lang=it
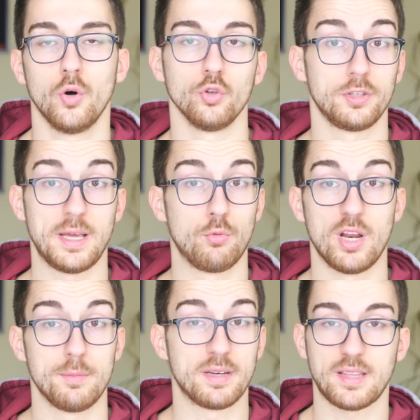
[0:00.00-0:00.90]
otteniamo
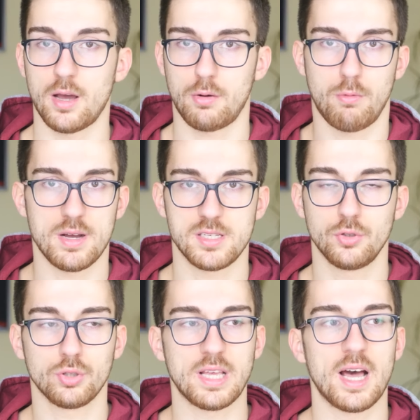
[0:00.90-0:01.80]
una libertà
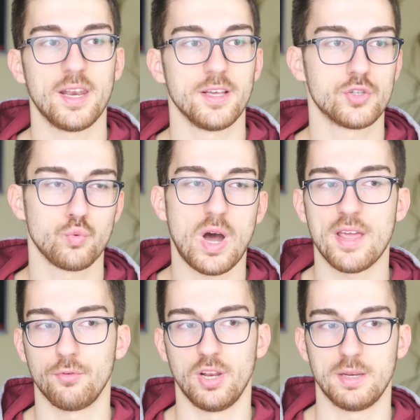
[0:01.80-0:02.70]
quasi totale, su
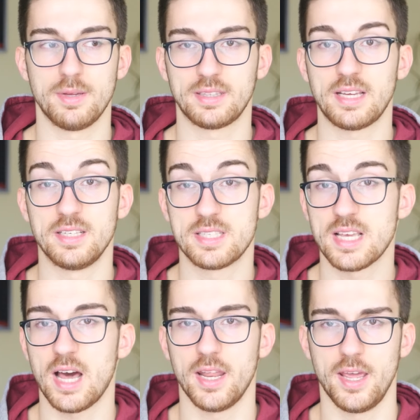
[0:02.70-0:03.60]
iPhone la libertà
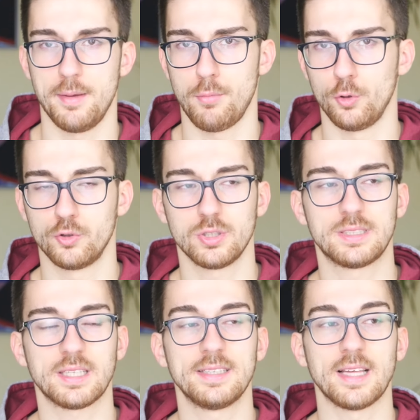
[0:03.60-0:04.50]
iniziale è molto
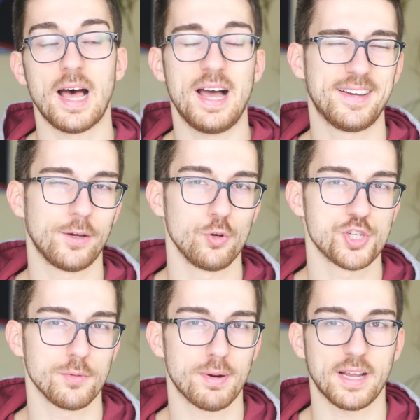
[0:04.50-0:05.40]
ristretta, anche col
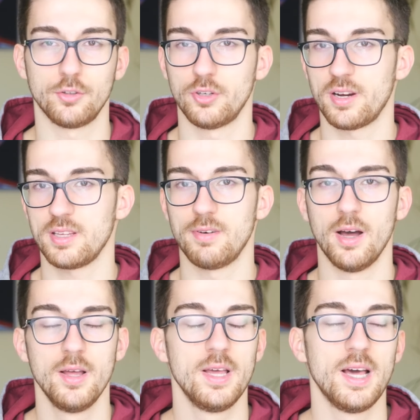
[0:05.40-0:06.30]
jailbreak non
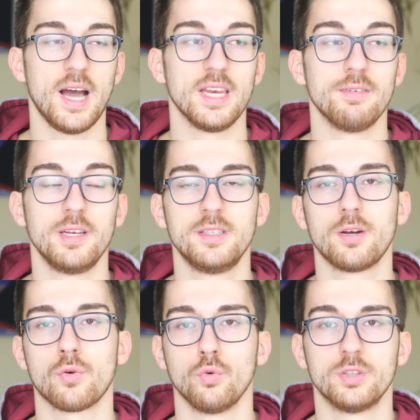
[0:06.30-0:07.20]
arriva ai livelli
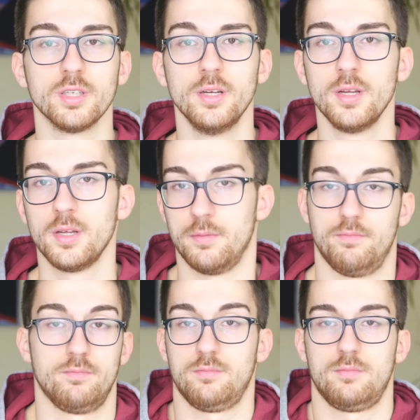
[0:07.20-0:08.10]
del root,
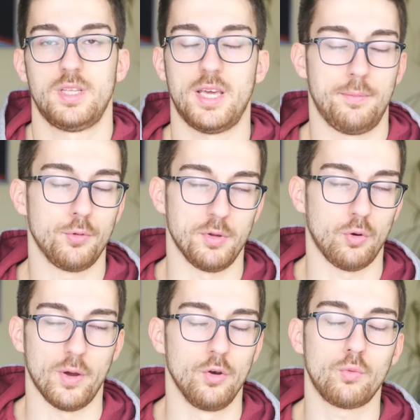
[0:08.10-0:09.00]
è più o
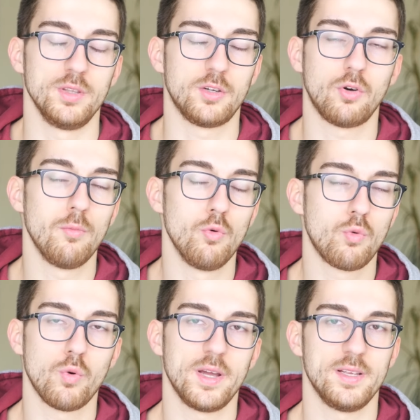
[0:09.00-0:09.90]
meno quello, quindi
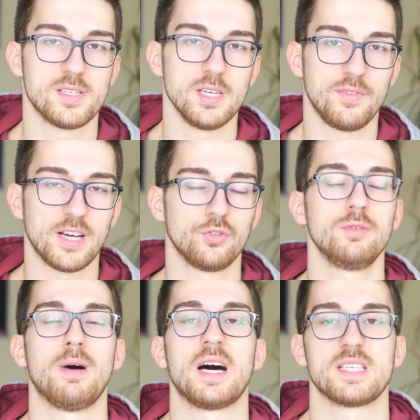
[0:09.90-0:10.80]
comunque il significato
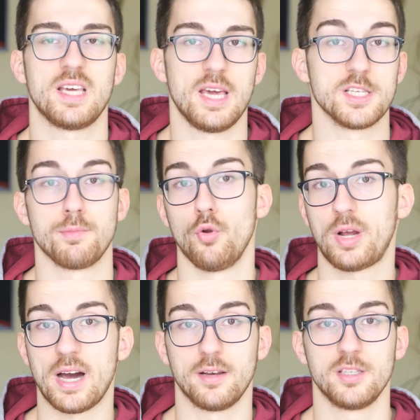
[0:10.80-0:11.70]
di base è
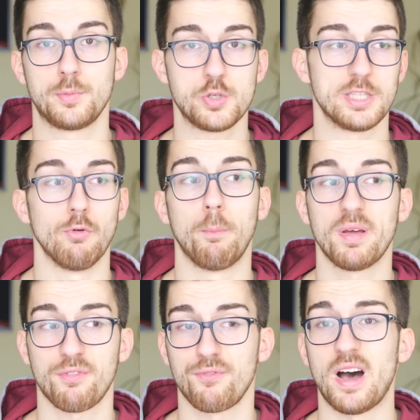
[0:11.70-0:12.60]
sbloccare il dispositivo
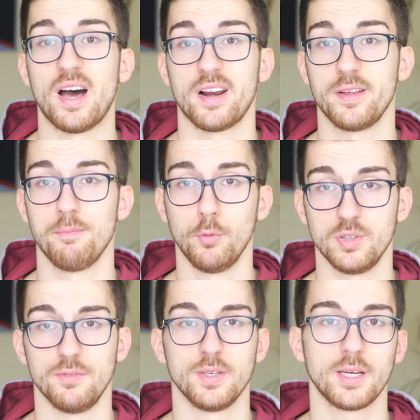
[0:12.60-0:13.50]
per fare
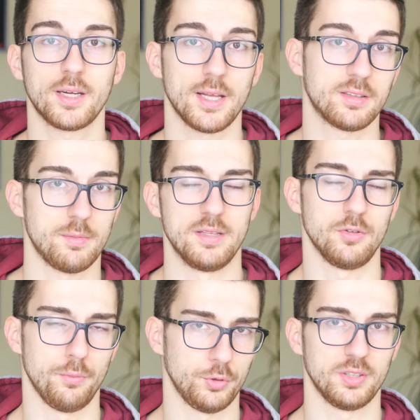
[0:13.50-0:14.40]
modifiche che
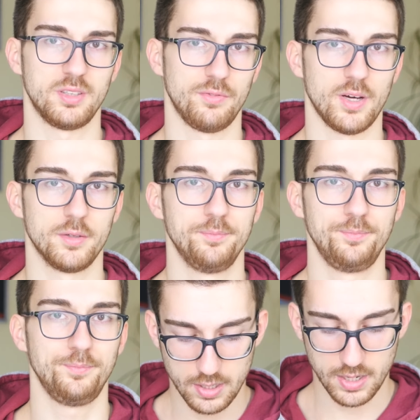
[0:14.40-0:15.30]
altrimenti non potresti
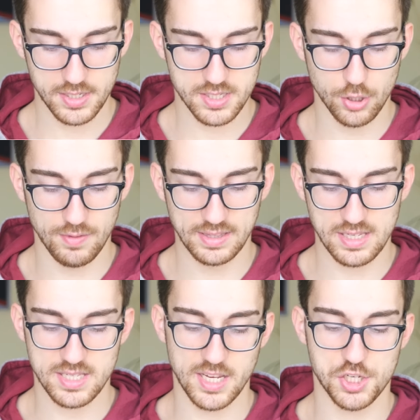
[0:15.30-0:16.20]
fare.
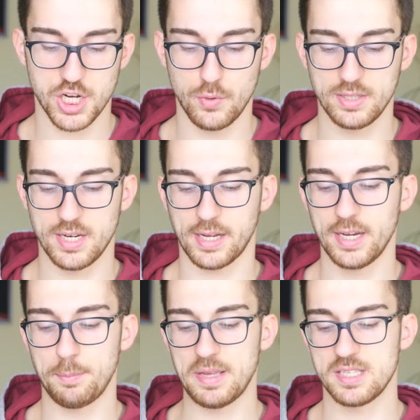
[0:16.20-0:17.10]
RIS96, ciao Andrea,
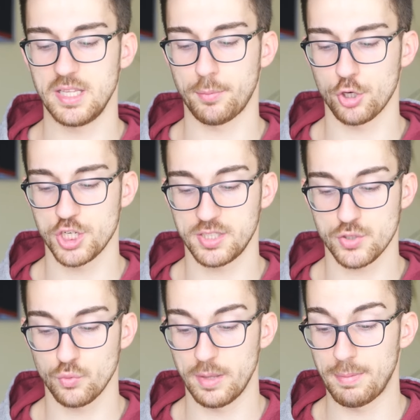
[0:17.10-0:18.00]
che ne pensi dei
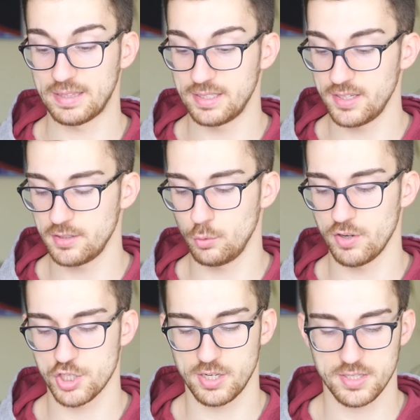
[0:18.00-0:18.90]
progetti sulle batterie di
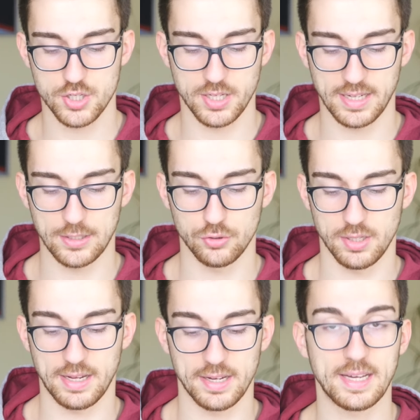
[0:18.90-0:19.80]
nuova generazione in grado
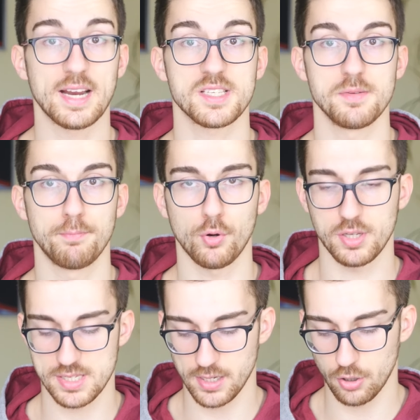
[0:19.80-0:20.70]
di ricaricarsi in
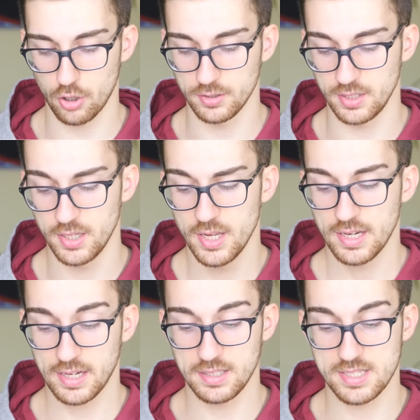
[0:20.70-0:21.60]
pochi
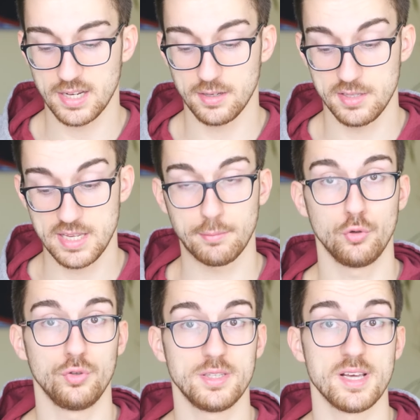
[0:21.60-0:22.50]
secondi? Credi sia
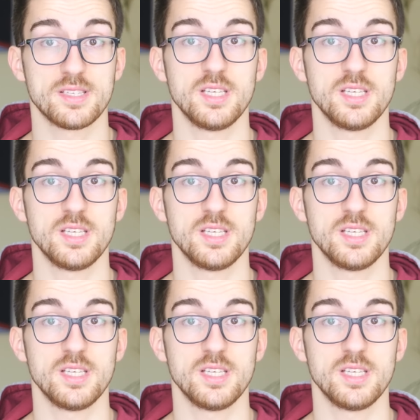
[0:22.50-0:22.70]
realizzabile un'idea